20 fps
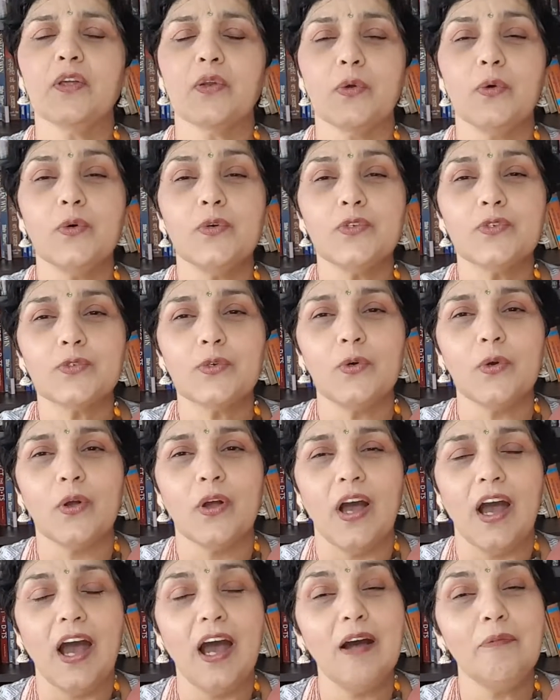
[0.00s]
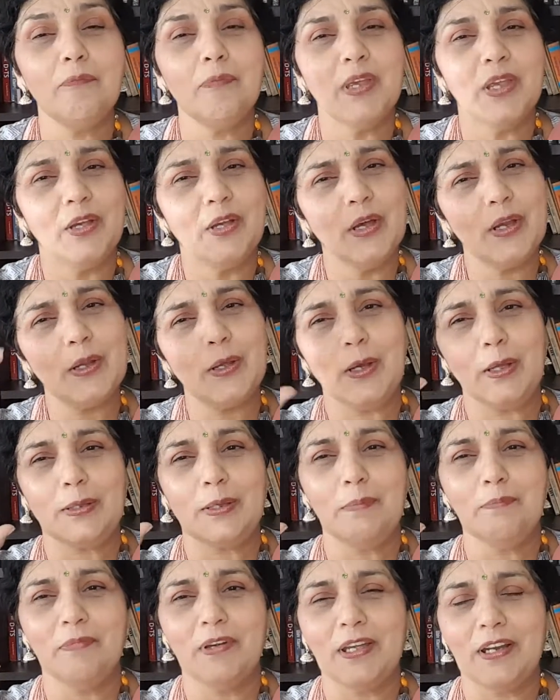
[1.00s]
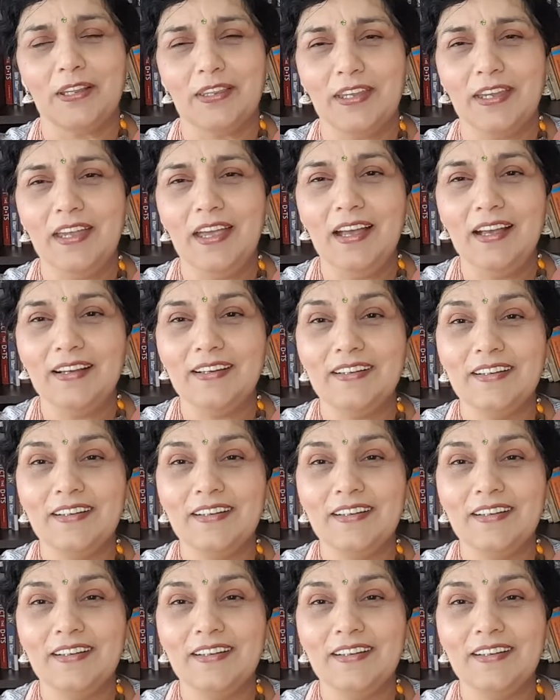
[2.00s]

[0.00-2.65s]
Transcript: क्रोस को खा पी कर खत्म कर दिया